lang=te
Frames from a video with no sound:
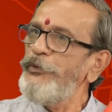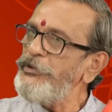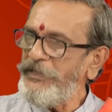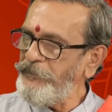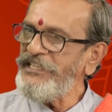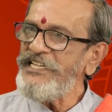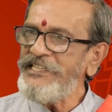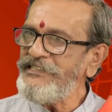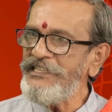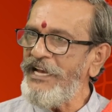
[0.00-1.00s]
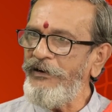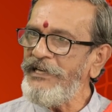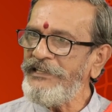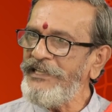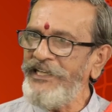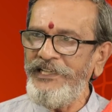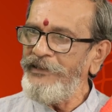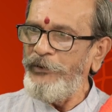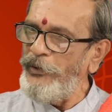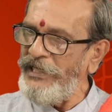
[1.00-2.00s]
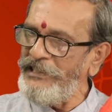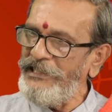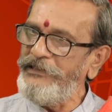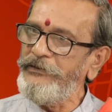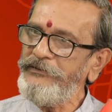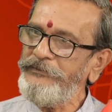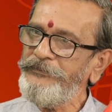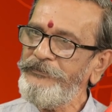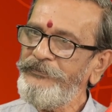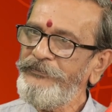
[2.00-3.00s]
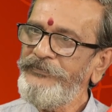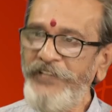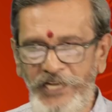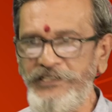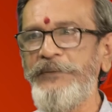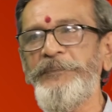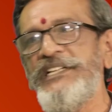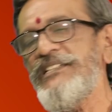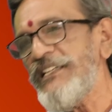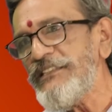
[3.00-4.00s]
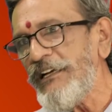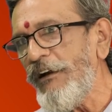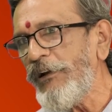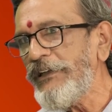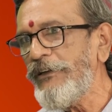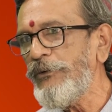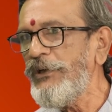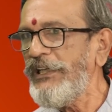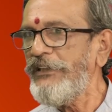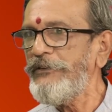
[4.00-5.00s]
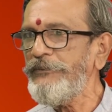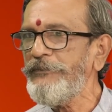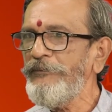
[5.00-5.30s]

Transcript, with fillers: నువ్వు చెప్పిందే సత్యం కావాలనే రూల్ ఏం లేదు నేను చెప్పింది సత్యం కావాలనే రూల్ లేదు